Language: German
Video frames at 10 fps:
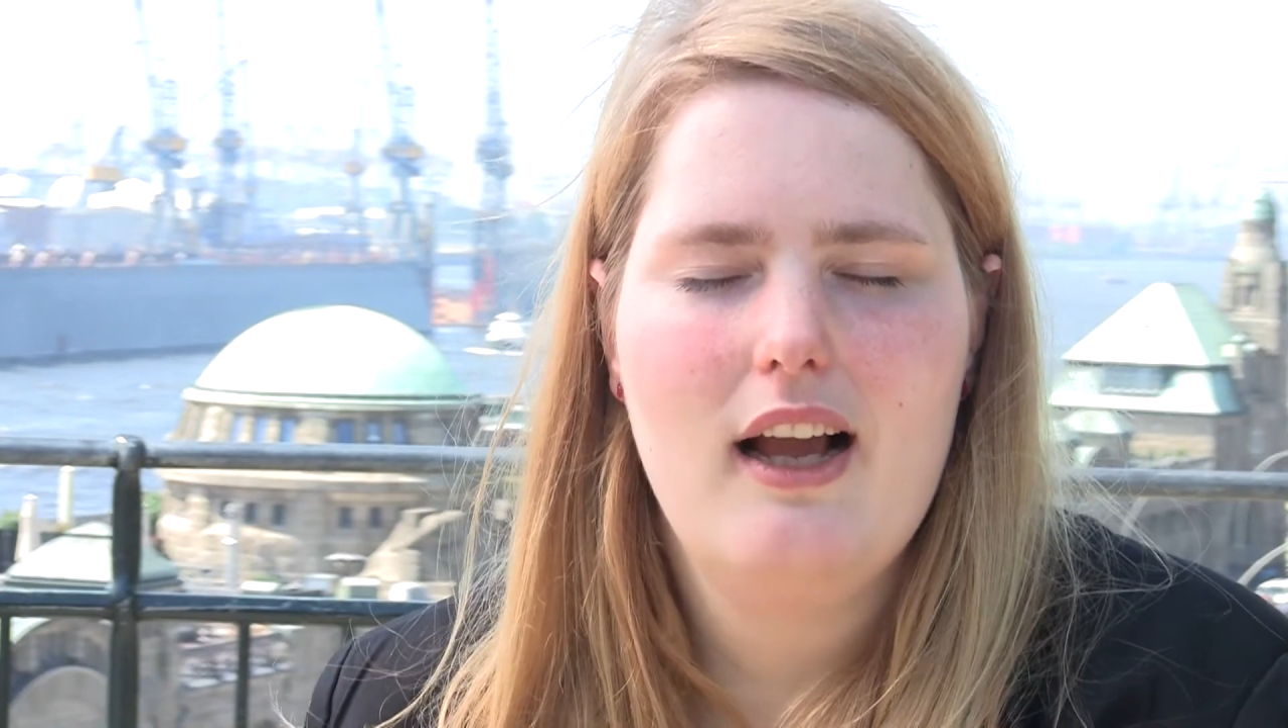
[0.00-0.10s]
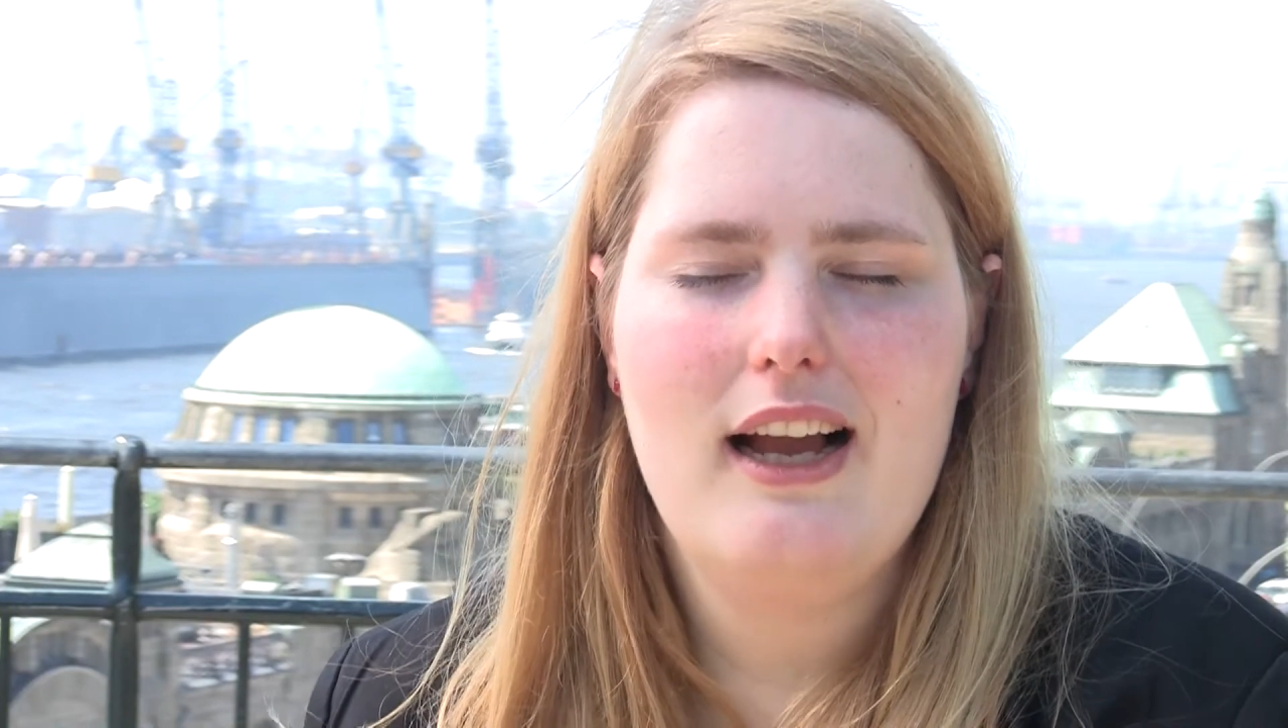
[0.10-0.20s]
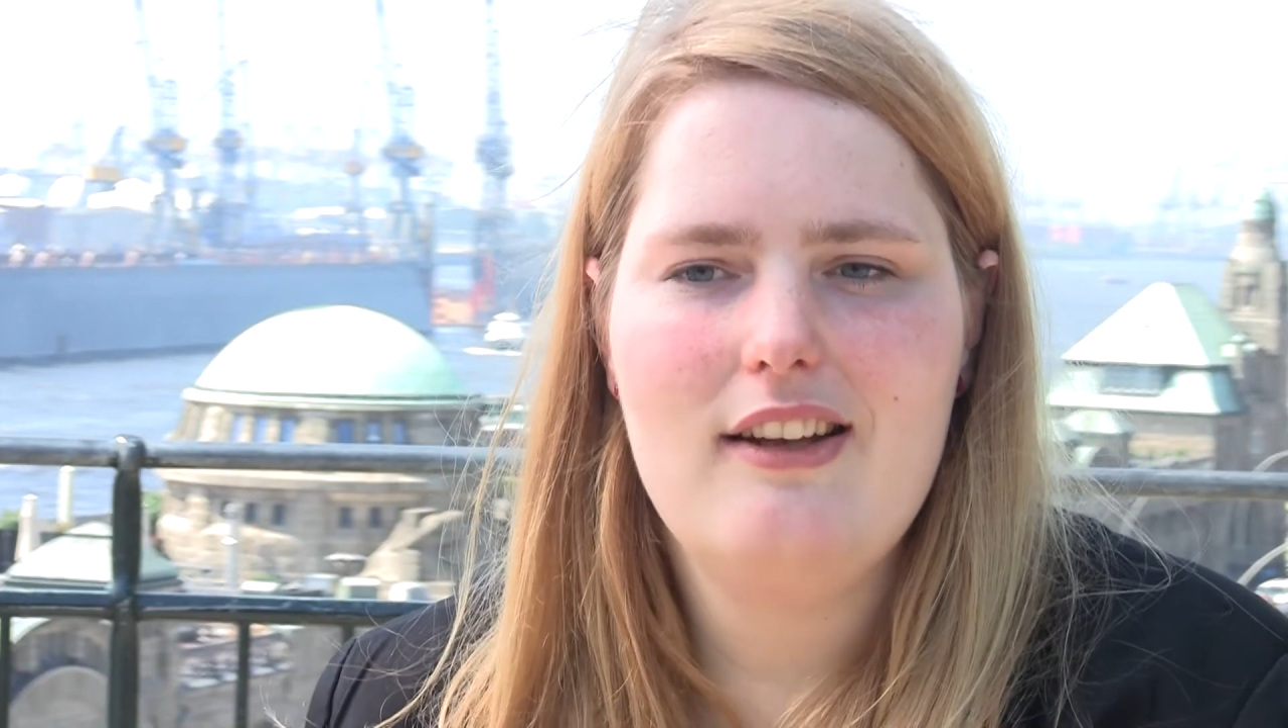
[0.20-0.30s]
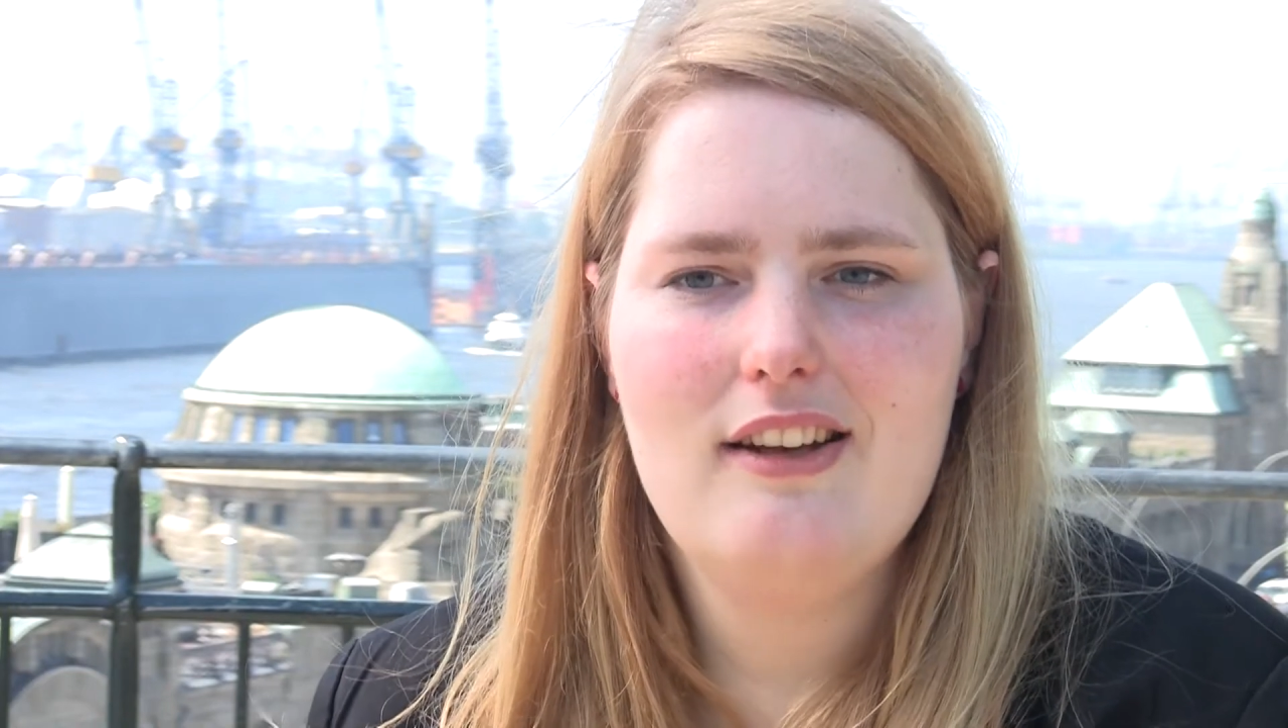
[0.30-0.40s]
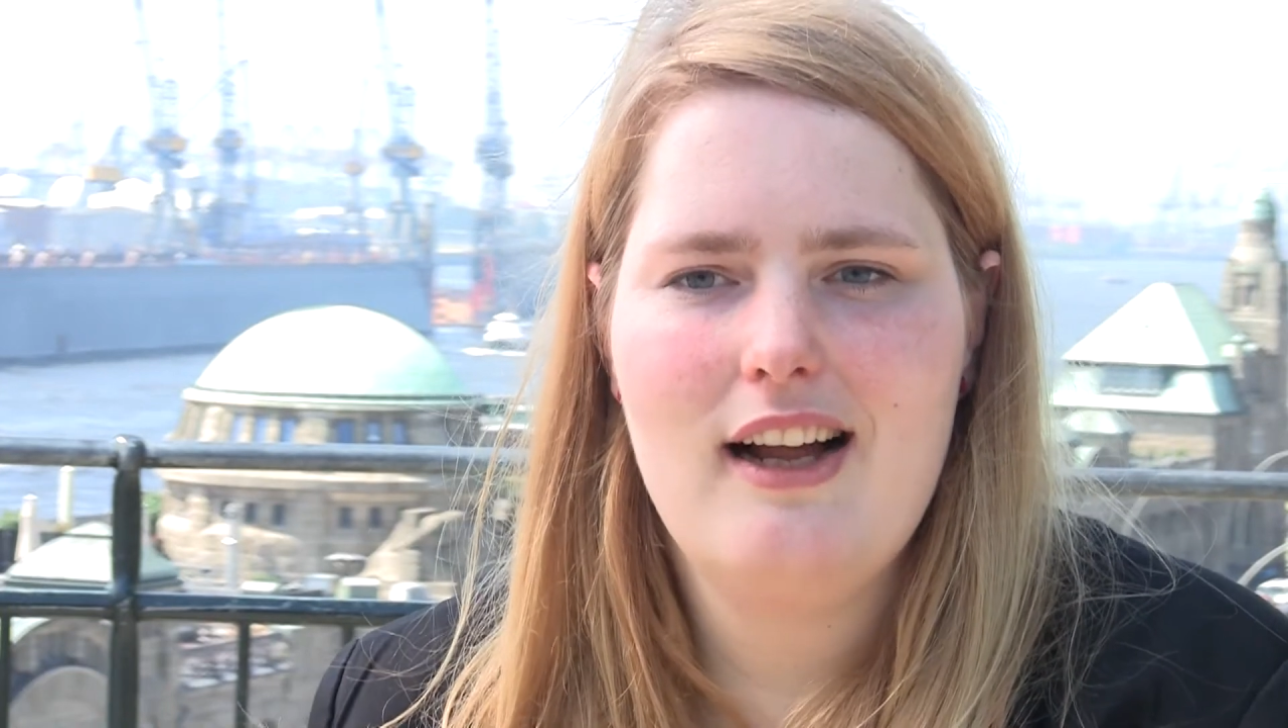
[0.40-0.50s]

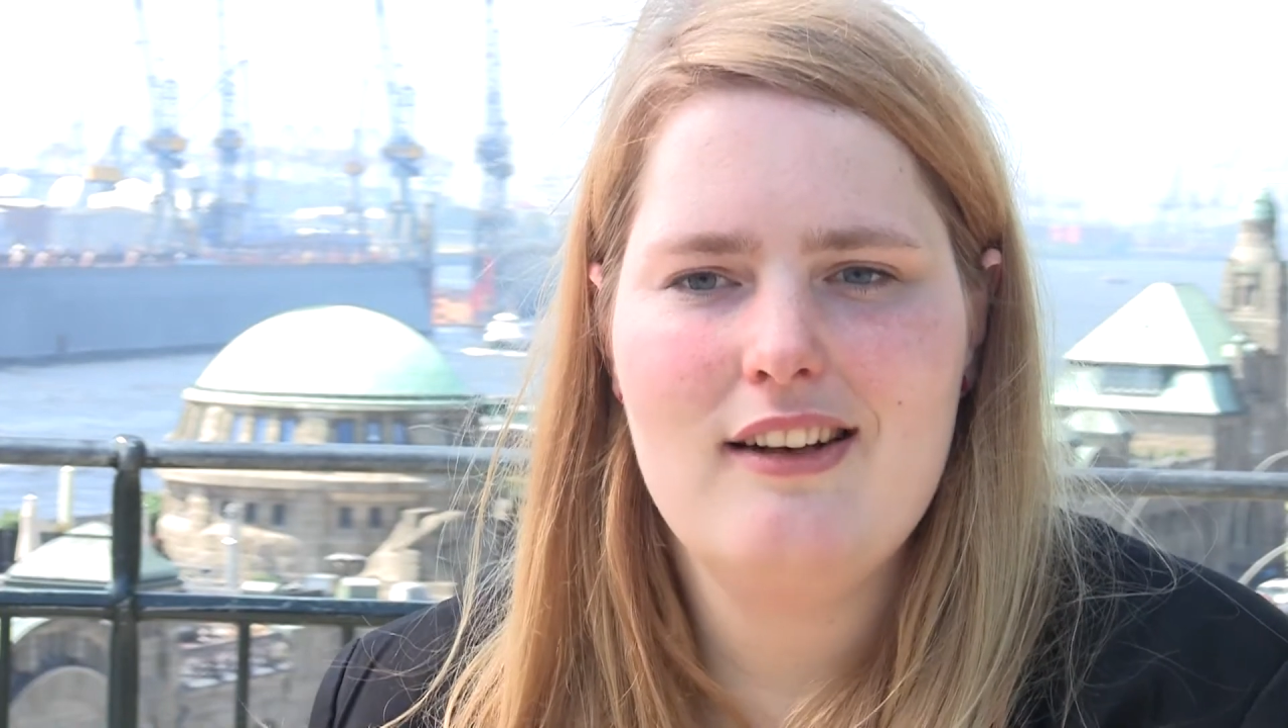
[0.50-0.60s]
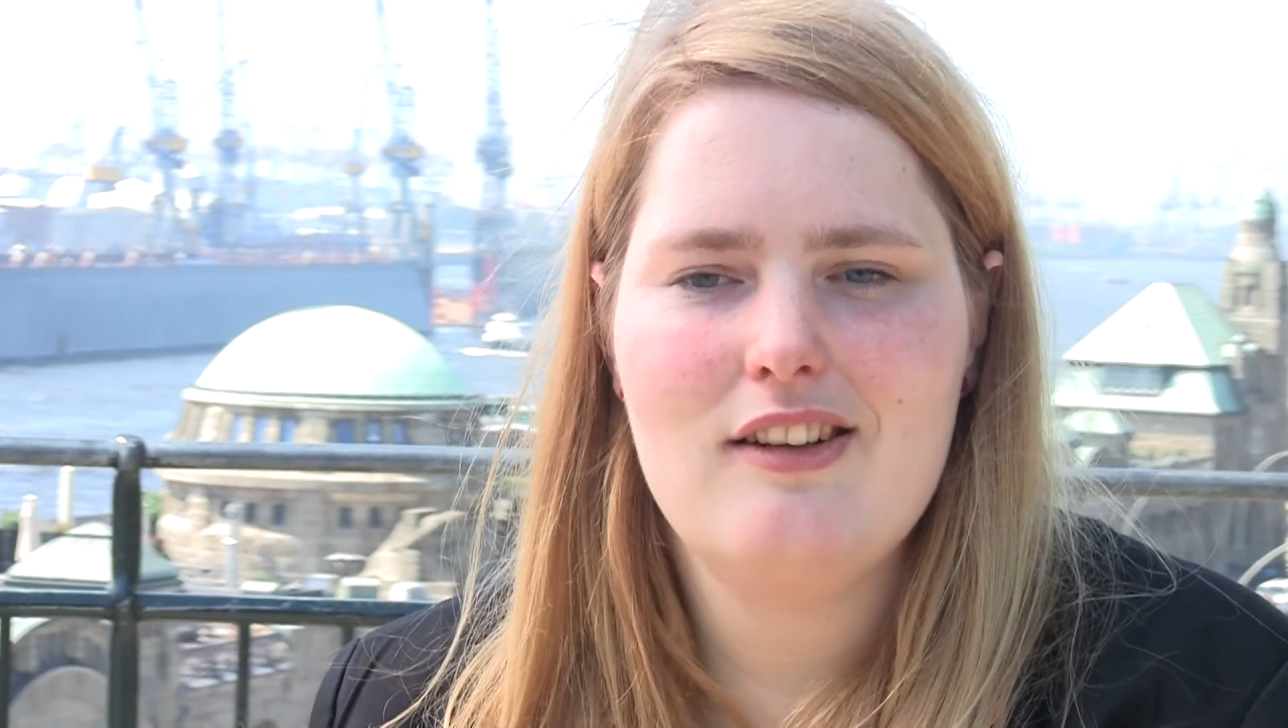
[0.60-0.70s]
rechte Hand